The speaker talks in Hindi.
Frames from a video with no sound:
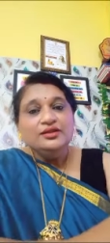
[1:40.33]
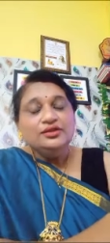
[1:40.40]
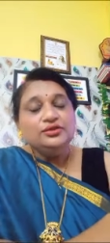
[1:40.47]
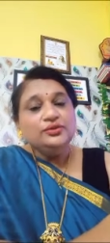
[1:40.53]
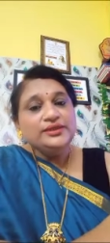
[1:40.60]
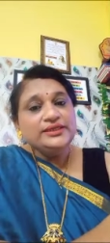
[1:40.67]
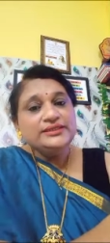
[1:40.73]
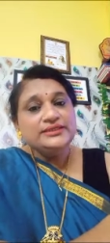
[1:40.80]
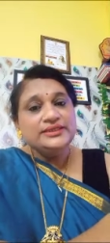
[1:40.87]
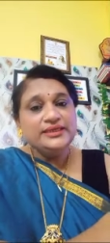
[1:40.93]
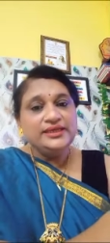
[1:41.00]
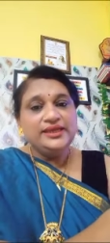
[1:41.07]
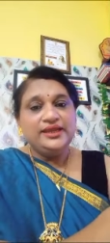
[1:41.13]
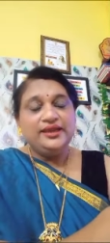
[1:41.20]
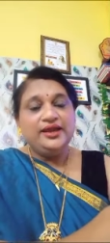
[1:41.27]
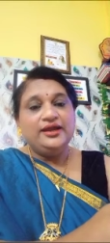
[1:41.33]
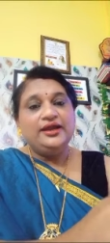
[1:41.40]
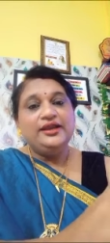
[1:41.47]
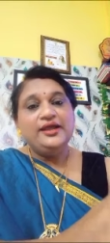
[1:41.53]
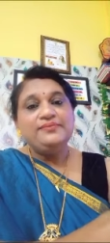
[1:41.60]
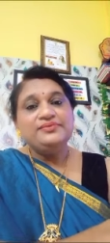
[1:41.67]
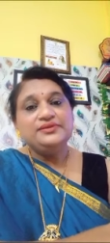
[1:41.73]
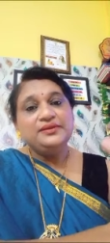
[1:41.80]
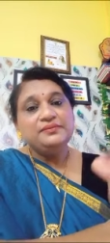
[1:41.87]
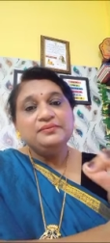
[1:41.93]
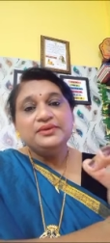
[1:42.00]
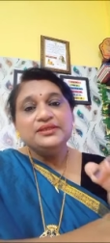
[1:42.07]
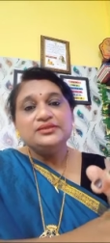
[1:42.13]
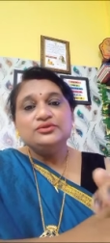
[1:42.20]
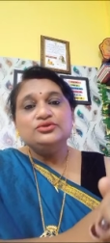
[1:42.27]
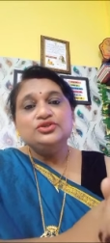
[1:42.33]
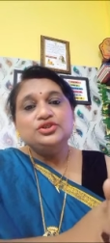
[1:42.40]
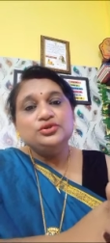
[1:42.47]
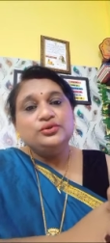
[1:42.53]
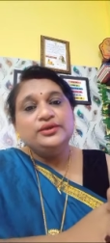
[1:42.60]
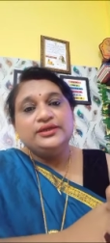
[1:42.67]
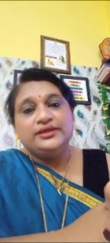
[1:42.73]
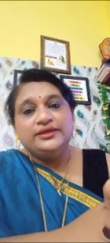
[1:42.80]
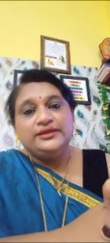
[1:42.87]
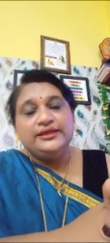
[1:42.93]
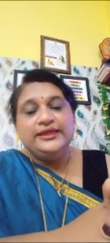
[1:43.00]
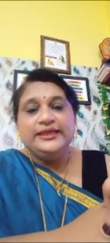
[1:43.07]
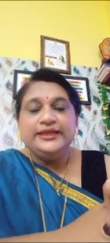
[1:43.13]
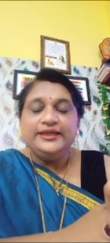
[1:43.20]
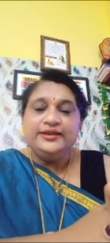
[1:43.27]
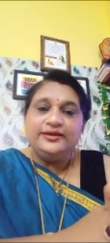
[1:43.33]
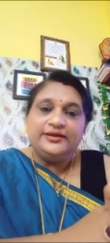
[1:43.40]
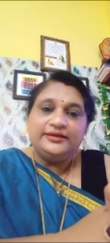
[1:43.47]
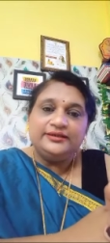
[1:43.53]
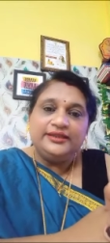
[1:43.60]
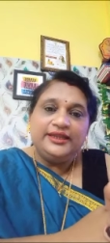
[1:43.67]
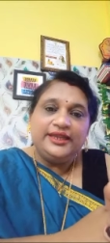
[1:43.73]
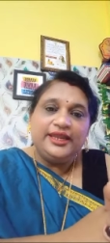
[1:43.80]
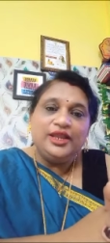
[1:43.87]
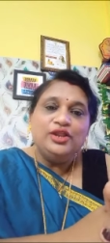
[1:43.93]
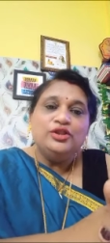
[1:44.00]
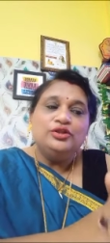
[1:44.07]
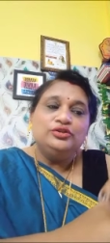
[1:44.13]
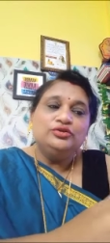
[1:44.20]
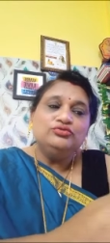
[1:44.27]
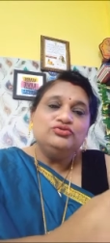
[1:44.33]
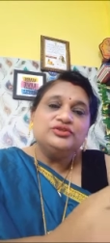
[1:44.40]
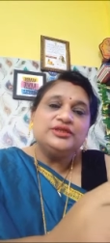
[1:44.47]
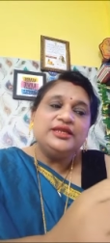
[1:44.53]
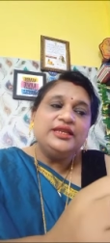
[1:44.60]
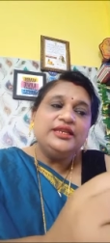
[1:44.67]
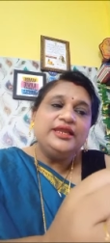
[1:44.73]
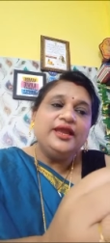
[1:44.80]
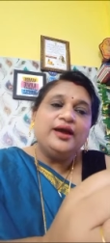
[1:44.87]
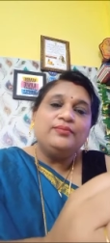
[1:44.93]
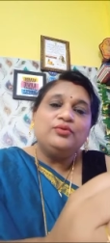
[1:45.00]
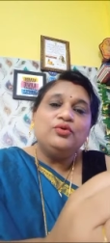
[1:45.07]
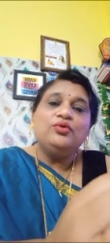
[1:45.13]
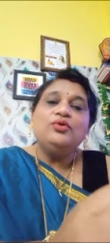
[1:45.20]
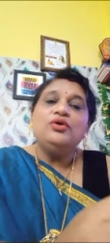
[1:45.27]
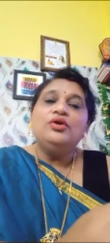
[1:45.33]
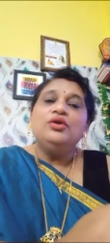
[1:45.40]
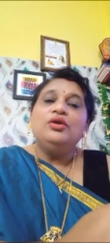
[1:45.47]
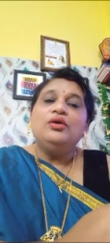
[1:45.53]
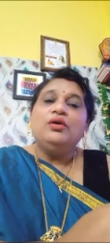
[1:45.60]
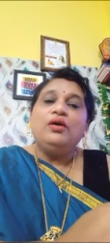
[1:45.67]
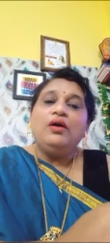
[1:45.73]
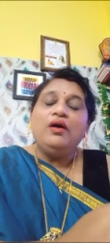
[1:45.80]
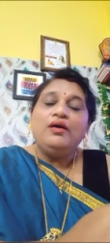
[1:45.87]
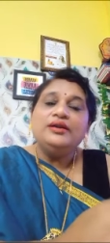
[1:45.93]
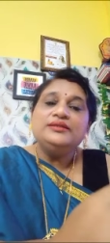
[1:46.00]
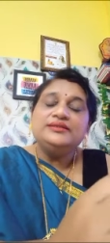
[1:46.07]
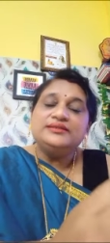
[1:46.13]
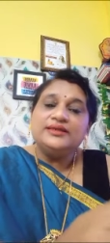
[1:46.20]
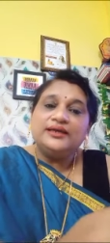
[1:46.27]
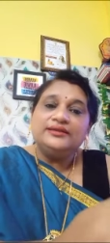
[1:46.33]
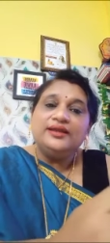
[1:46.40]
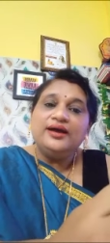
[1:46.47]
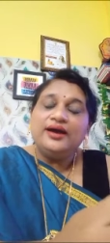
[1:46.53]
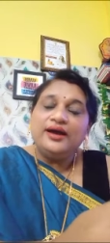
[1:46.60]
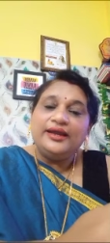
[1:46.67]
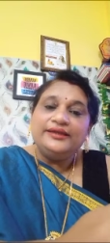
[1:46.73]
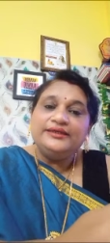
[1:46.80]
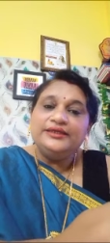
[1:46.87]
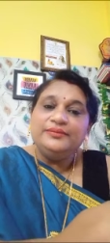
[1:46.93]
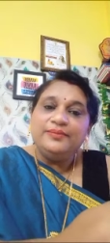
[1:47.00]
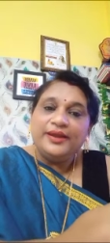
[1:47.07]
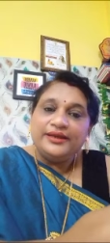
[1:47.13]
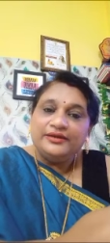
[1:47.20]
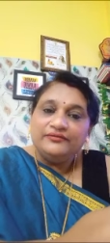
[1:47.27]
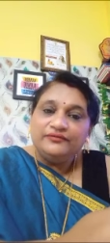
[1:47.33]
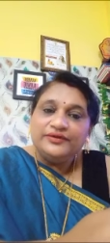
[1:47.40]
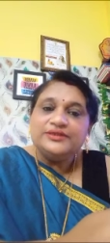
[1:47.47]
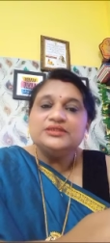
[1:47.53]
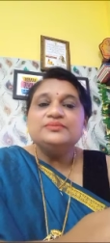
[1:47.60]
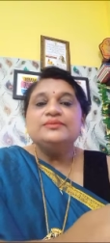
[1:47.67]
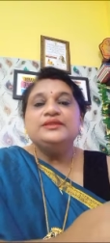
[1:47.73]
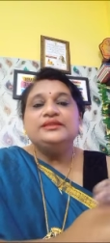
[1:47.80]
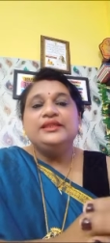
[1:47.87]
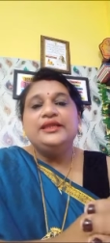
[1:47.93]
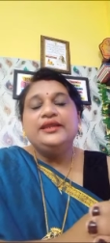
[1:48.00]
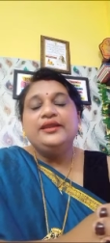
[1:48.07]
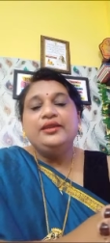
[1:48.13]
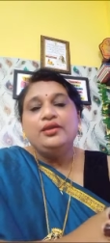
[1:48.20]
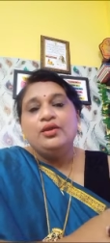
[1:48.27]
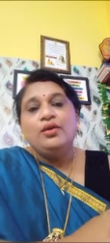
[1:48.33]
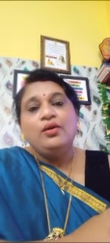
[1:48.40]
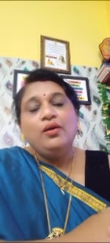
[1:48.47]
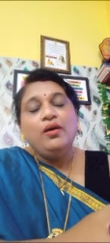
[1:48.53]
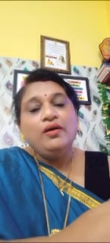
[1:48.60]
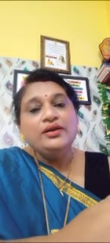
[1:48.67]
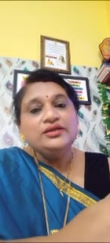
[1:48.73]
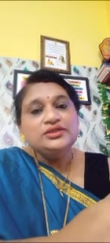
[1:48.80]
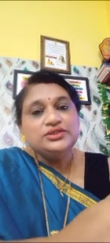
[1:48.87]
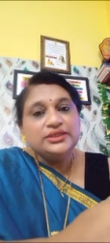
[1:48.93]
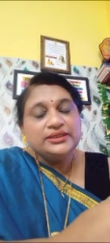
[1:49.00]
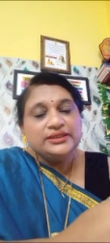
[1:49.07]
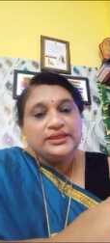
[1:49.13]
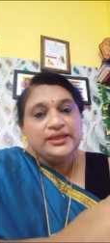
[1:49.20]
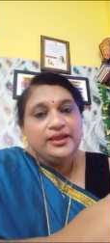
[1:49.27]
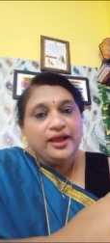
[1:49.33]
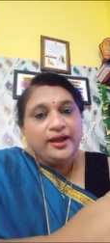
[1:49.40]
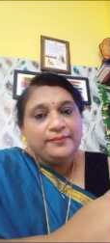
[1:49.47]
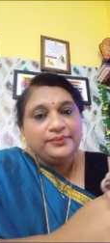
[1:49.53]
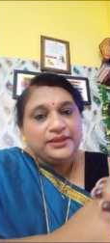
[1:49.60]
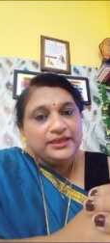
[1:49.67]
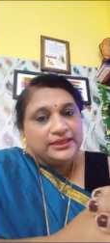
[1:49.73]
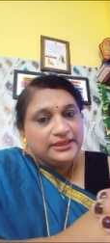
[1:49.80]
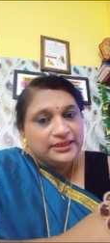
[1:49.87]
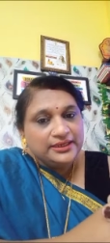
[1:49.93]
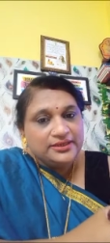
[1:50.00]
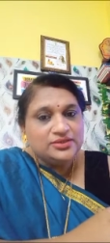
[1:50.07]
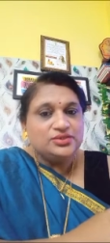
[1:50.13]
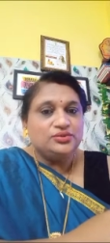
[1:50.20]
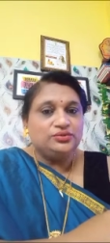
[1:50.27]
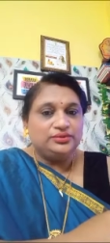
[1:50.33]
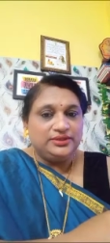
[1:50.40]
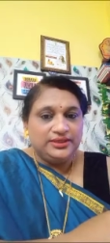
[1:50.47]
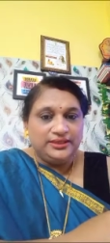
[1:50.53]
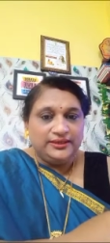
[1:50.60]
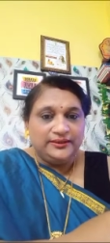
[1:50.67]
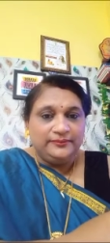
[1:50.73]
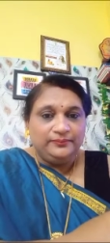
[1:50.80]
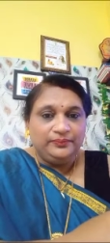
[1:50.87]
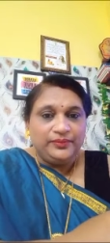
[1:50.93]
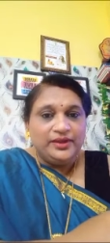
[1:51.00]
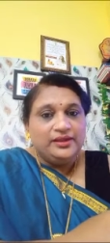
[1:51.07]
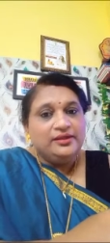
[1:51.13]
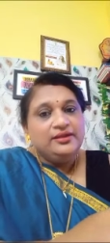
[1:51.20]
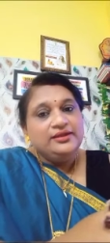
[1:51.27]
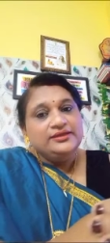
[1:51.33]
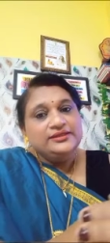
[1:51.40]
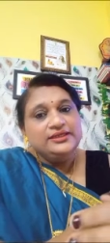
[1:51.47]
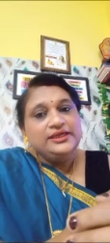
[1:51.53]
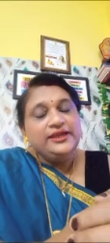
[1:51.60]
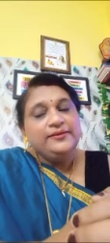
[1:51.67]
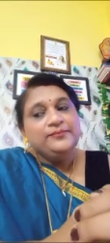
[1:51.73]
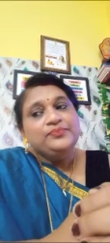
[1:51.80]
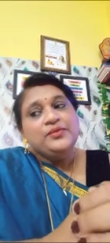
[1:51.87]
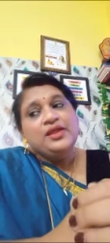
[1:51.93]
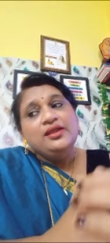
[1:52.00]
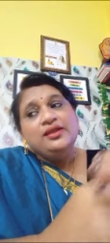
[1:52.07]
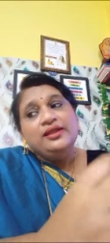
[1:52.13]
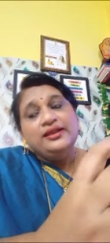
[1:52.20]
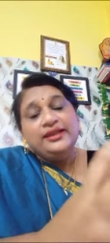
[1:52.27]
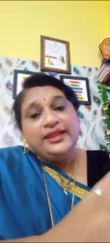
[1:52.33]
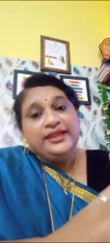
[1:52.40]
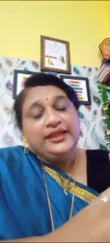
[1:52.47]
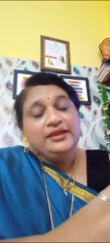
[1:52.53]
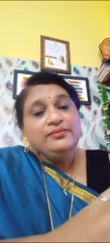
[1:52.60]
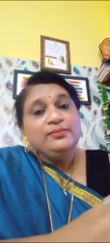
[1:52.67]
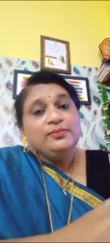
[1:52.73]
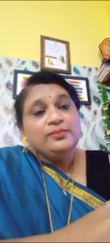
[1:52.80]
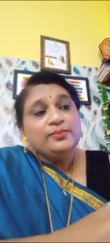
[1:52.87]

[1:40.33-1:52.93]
तो इसलिए अगर आप सिंबल्स को जोड़कर हीलिंग करते हैं तो उसके लिए आपको और ज़्यादा हाईली बेनिफिट्स मिलते हैं और जल्दी आपकी हीलिंग्स होती हैं ठीक है लेकिन